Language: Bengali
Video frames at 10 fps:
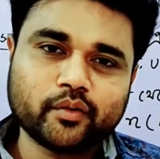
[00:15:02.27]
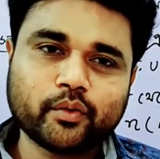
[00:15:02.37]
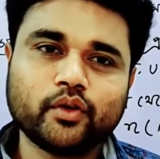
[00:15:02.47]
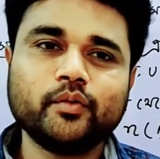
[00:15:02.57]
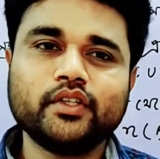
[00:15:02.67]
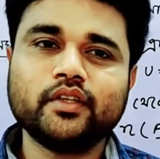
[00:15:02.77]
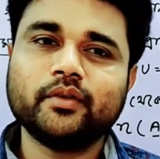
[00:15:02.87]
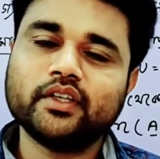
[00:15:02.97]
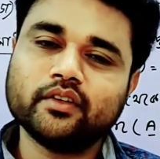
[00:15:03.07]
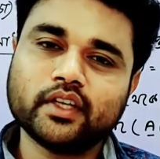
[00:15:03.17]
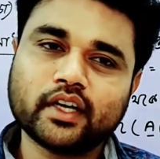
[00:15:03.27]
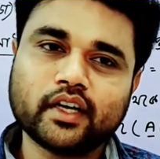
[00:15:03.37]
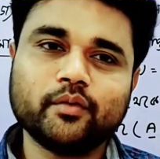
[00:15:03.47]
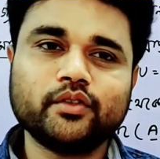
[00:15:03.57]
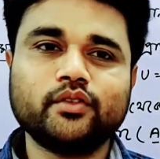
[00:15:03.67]
আমাদের পরবর্তী ভিডিও
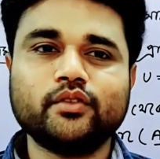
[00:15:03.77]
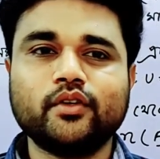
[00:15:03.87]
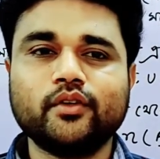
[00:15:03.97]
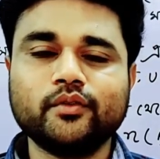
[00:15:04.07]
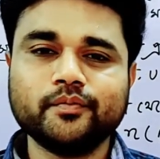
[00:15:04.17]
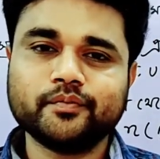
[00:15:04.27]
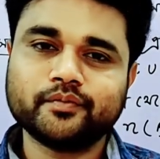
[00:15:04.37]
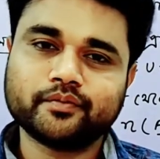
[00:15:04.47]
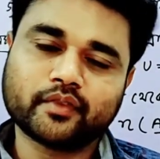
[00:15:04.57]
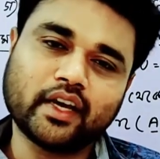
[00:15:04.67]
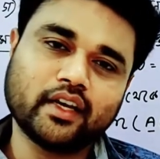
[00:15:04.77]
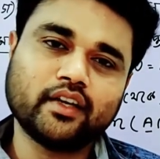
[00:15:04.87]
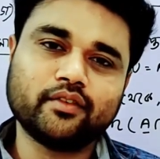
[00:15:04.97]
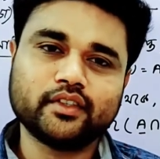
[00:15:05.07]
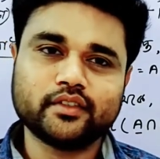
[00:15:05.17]
দেখার আমন্ত্রণ রইল
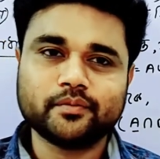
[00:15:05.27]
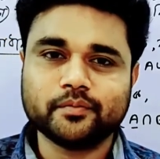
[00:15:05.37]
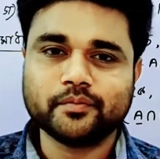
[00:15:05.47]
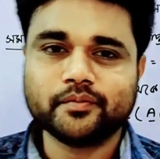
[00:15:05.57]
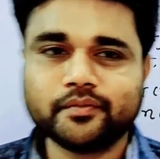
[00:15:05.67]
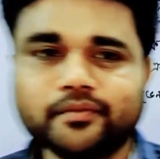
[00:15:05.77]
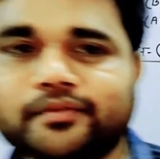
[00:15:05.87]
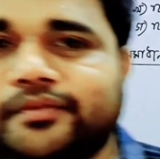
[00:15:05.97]
আল্লাহ হাফেজ